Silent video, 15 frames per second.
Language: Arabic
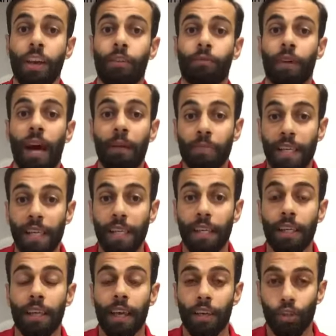فاعمل
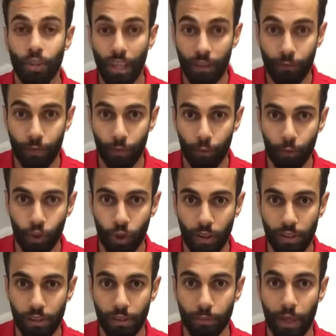ايه اشتغل في
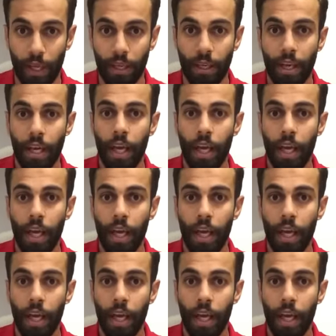المتوسط بقى